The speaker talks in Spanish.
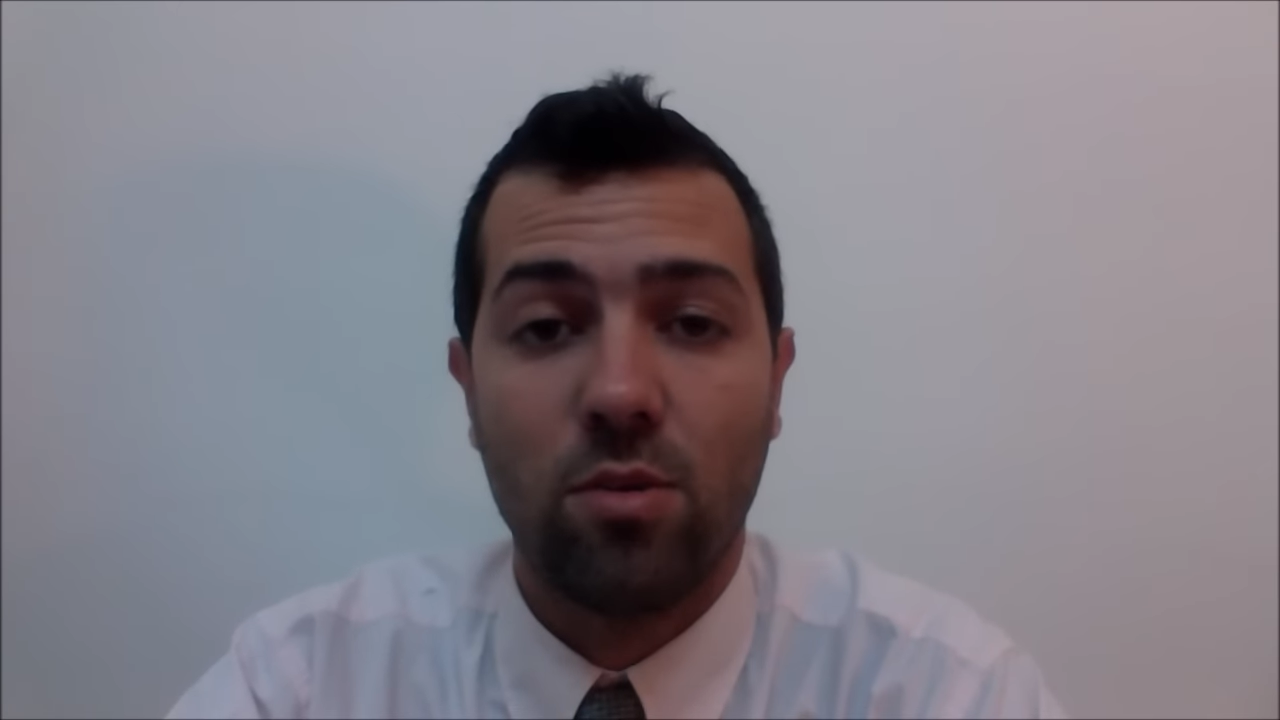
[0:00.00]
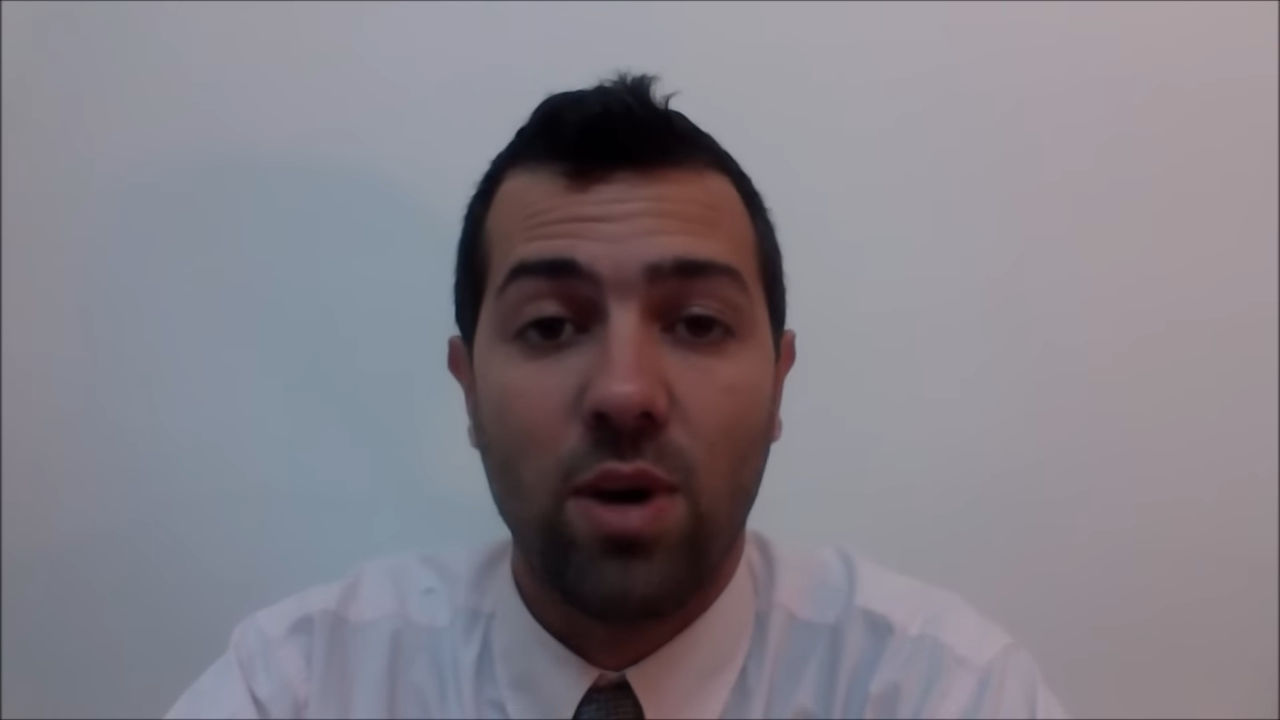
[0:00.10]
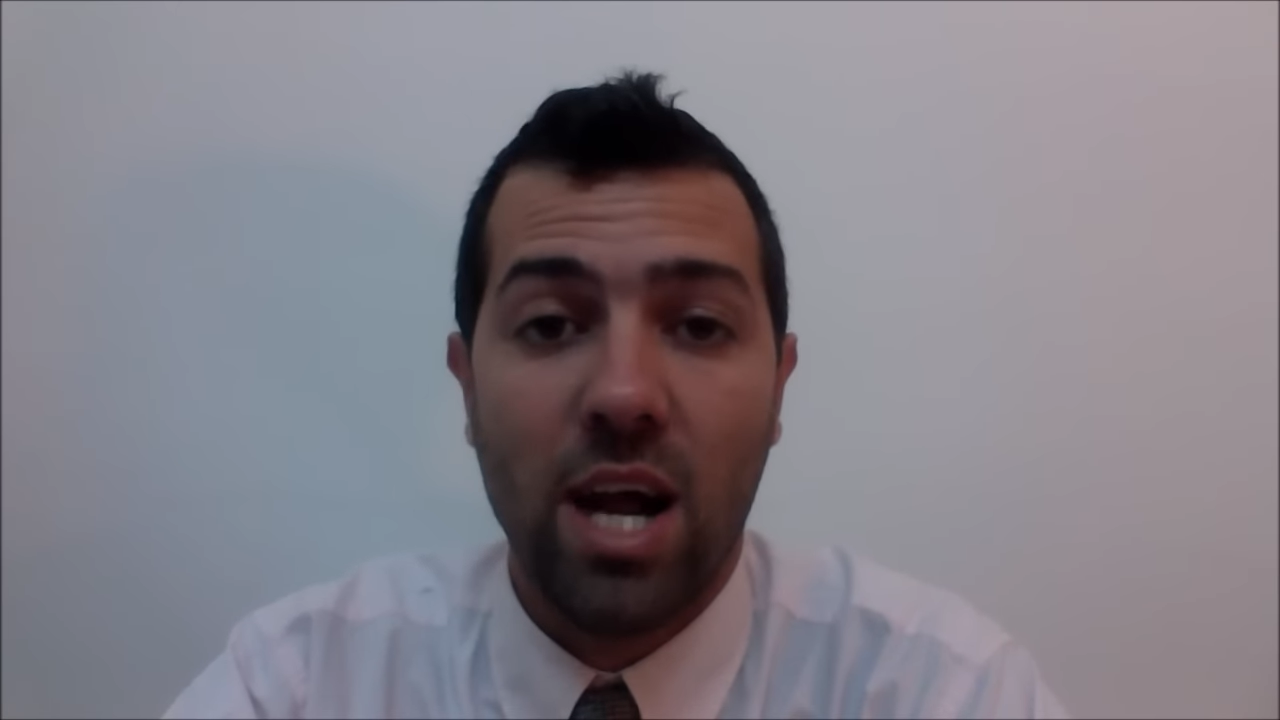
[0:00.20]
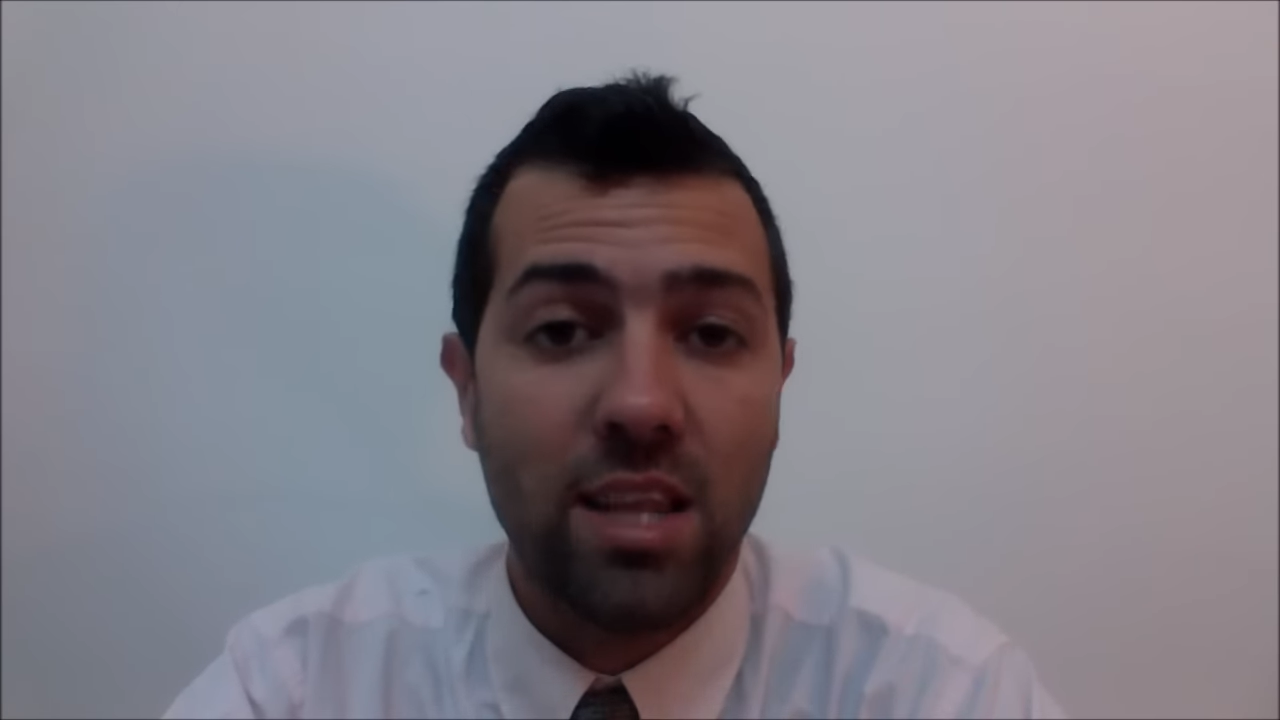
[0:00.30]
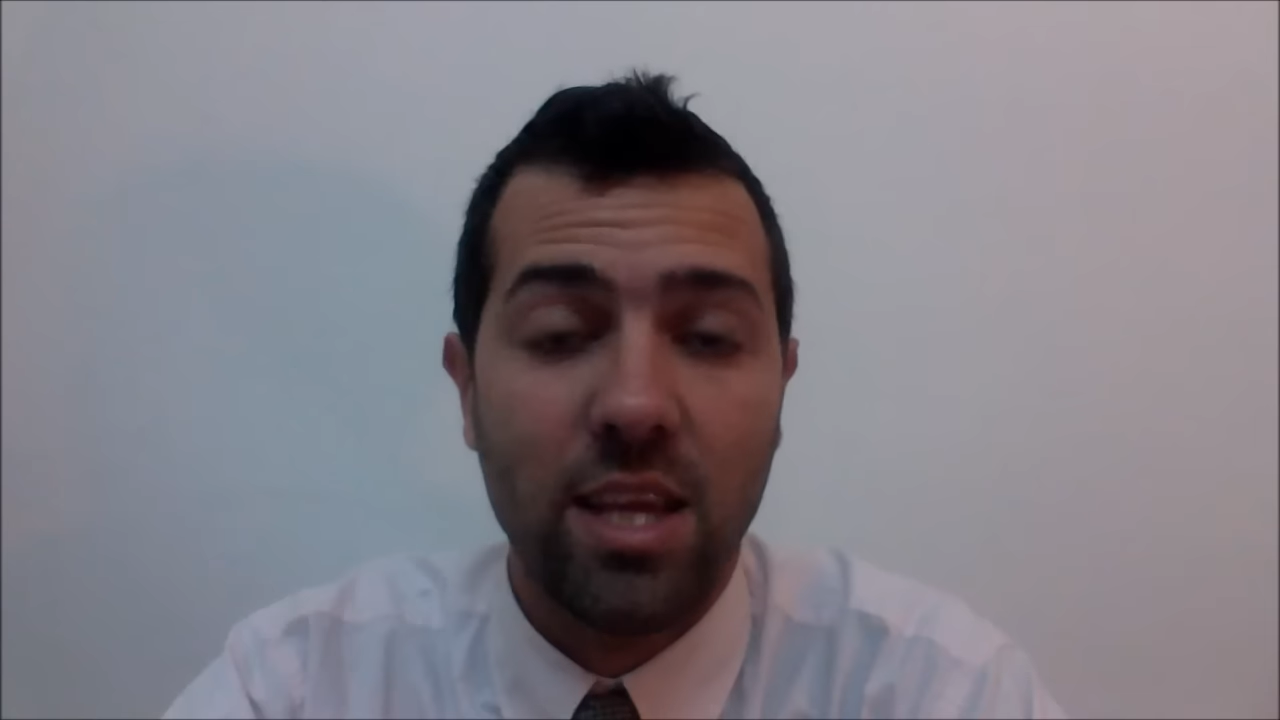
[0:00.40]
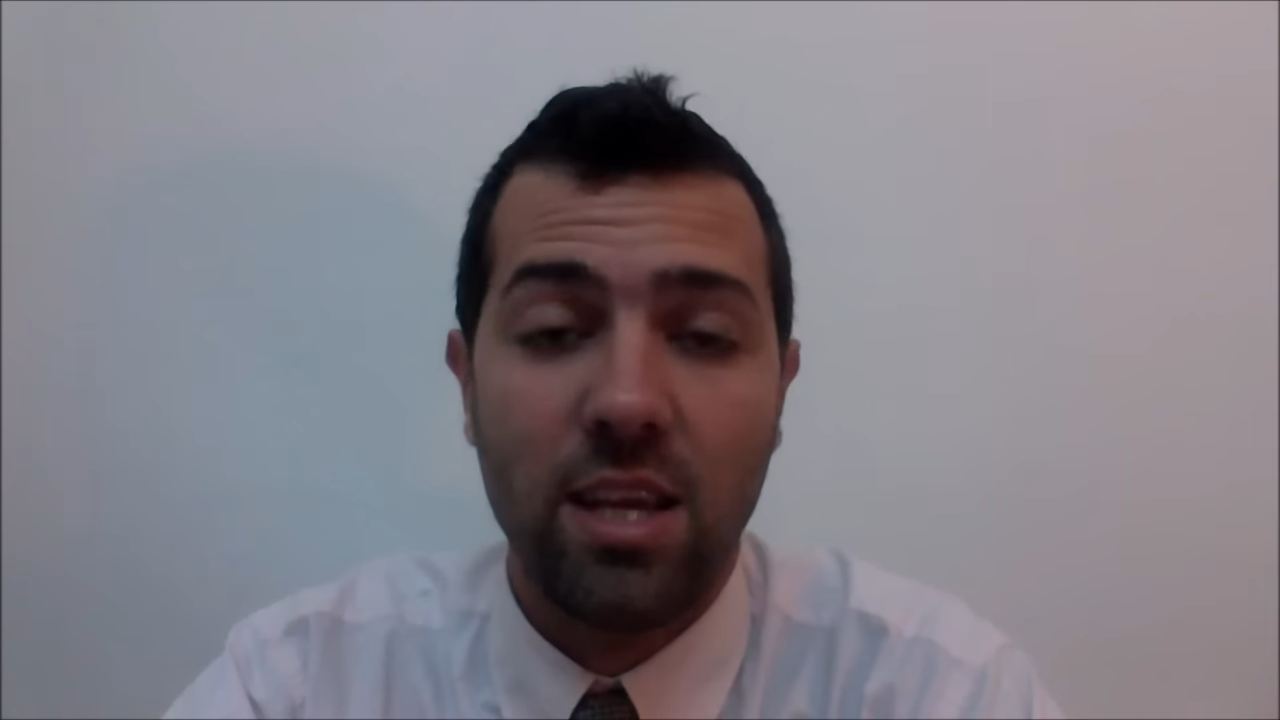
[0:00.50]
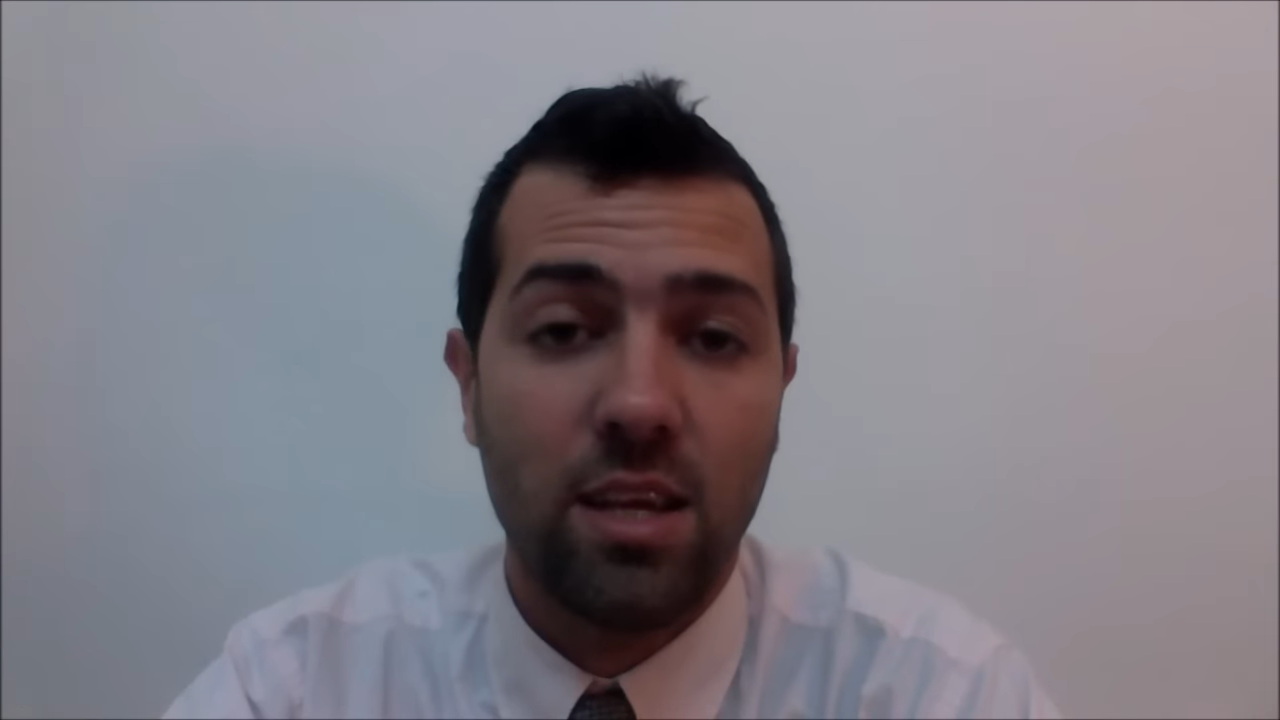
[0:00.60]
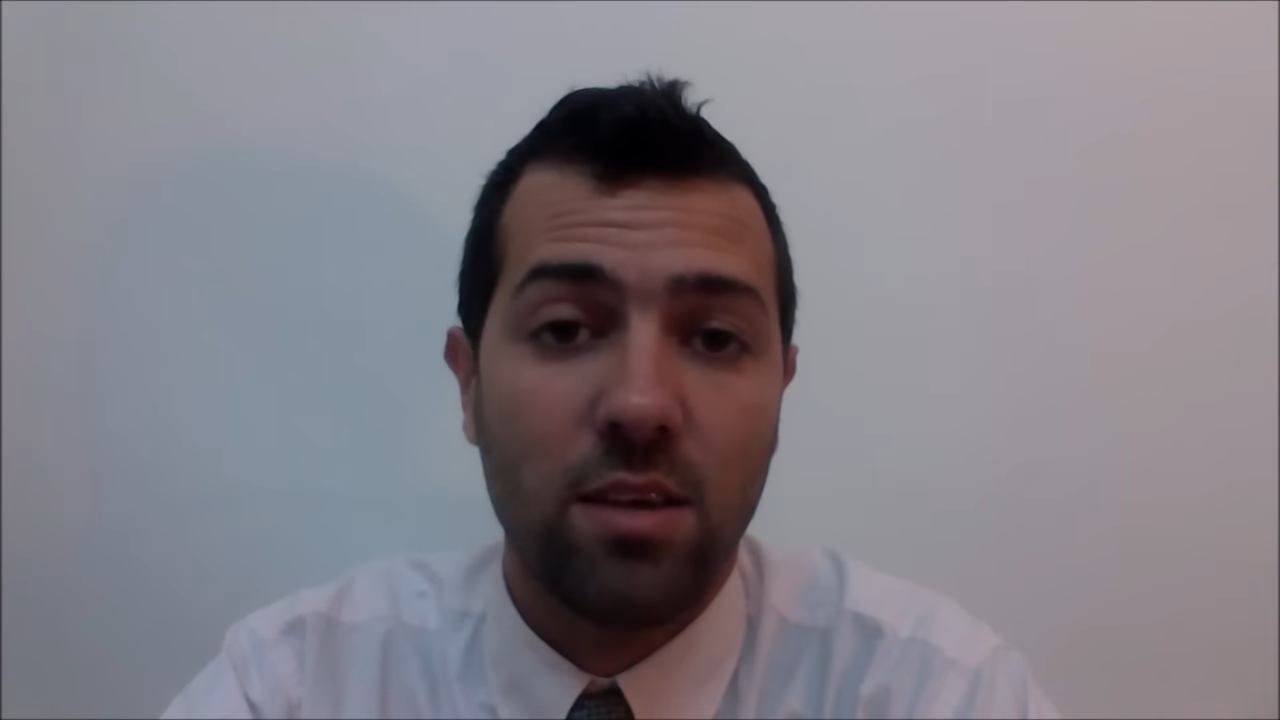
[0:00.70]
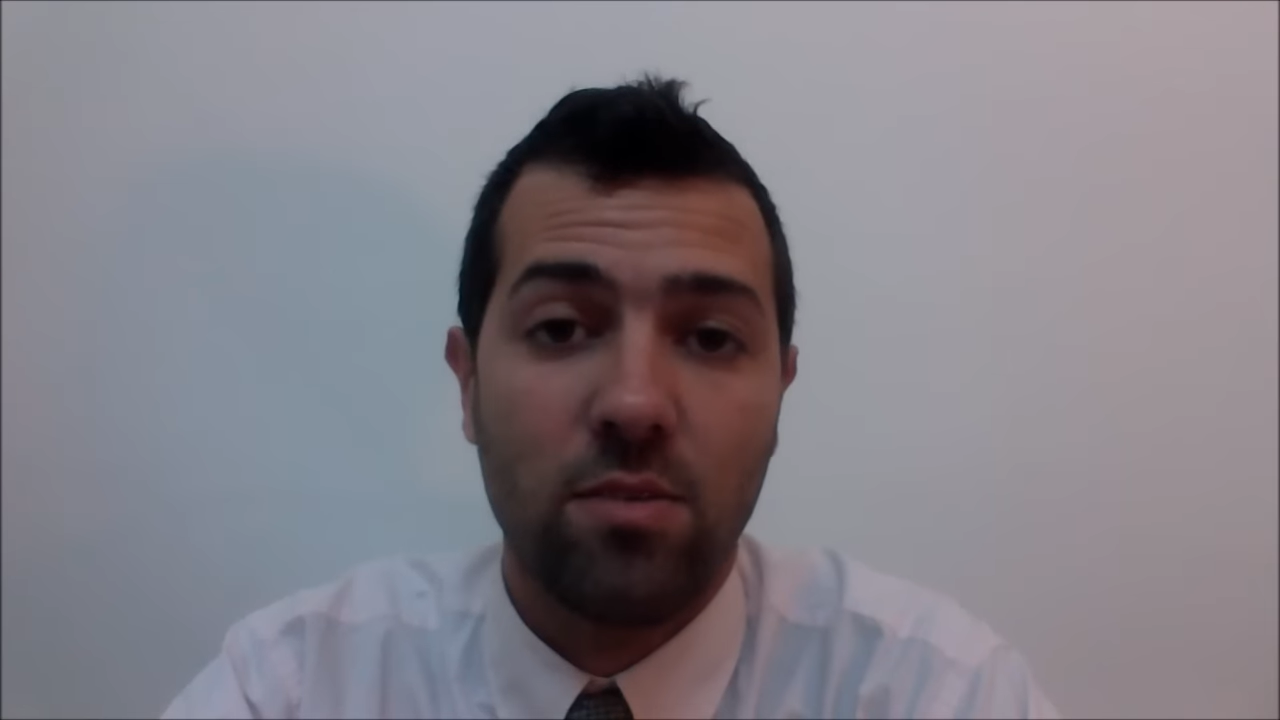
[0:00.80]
con carteles,